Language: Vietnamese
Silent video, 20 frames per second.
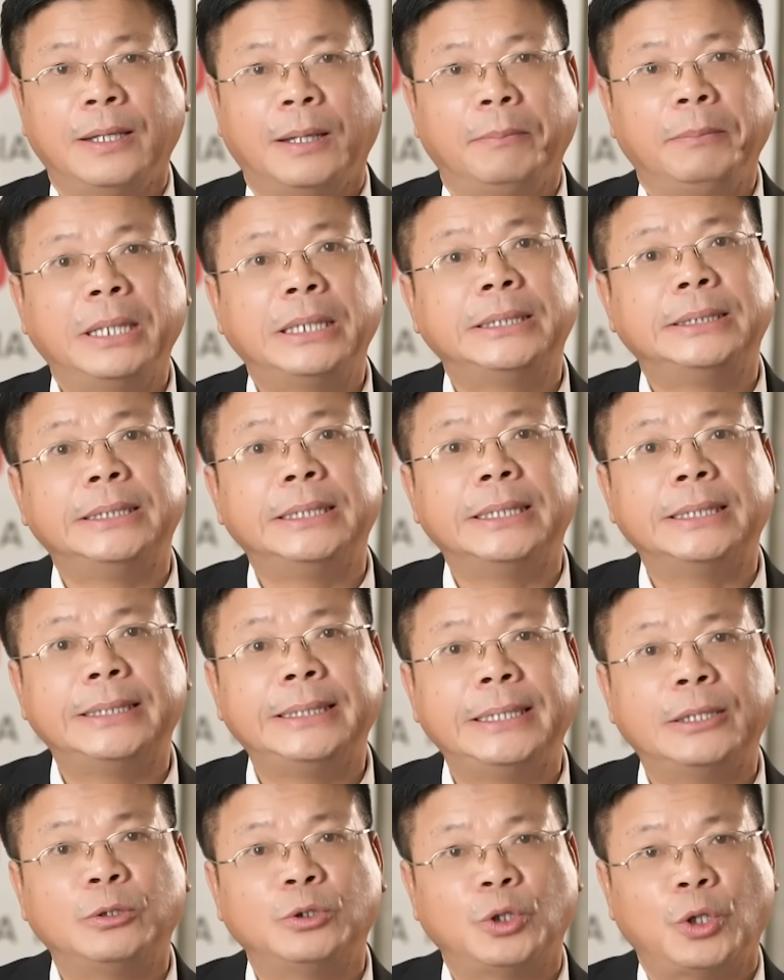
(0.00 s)
biết chi
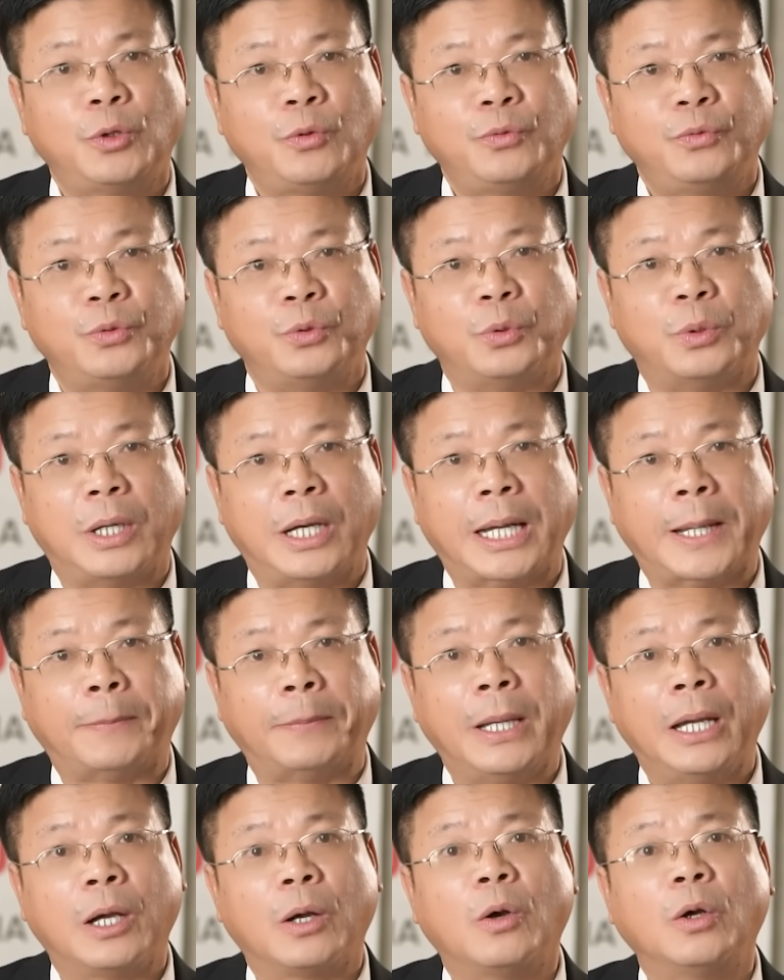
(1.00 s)
tiêu cho nó phù hợp,
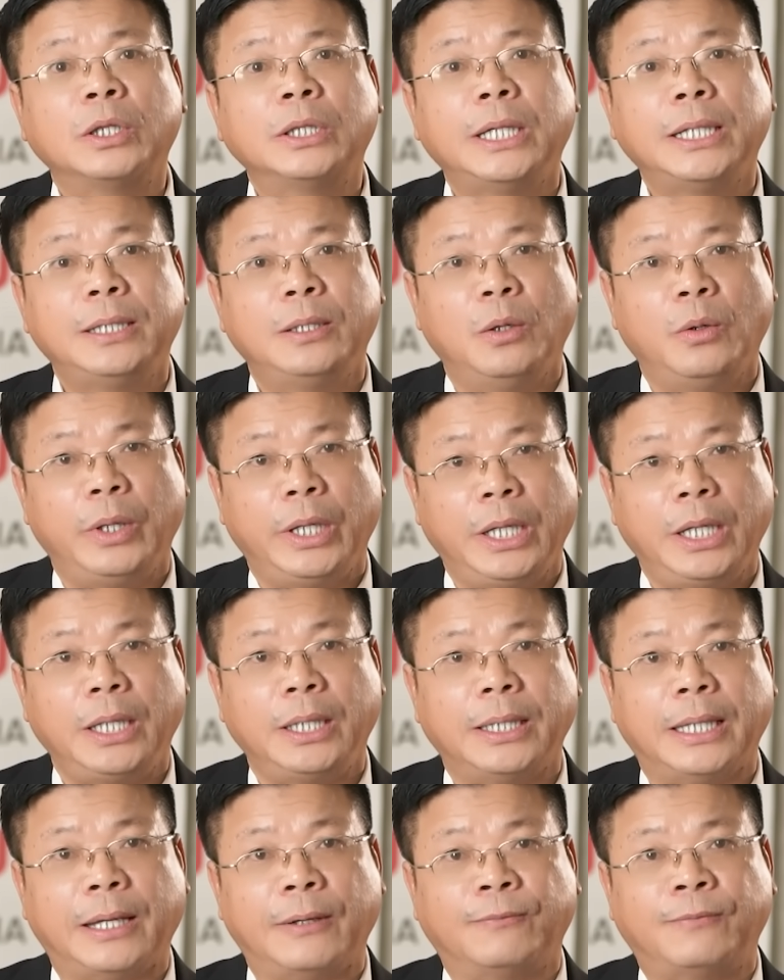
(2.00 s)
có tích lũy
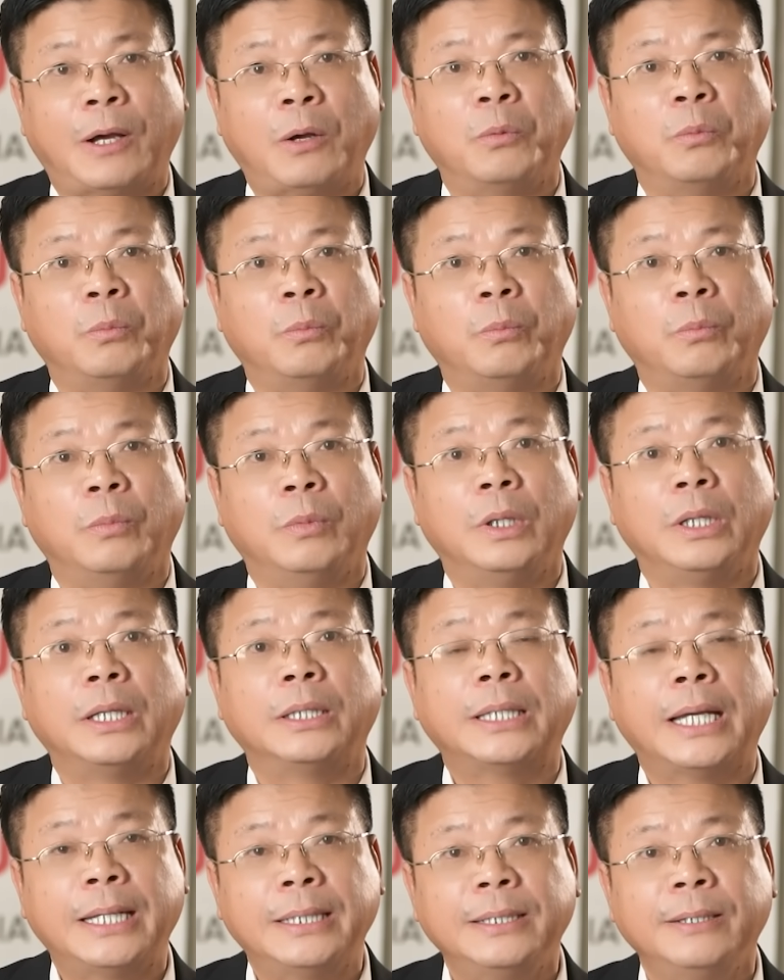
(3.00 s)
để phòng
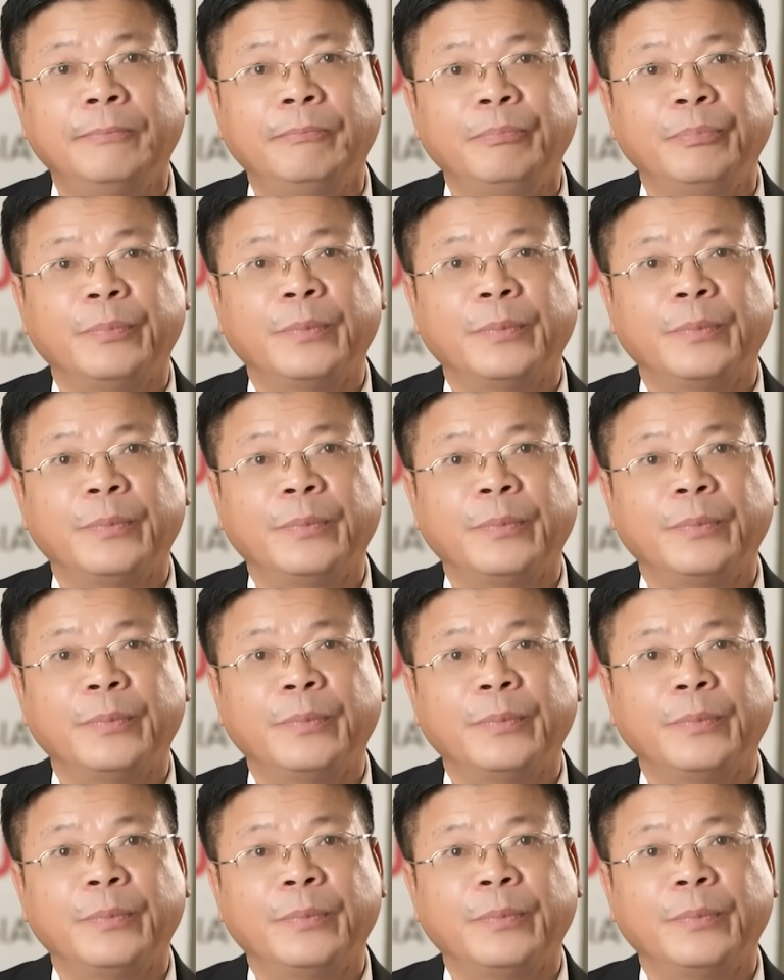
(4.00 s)
thân.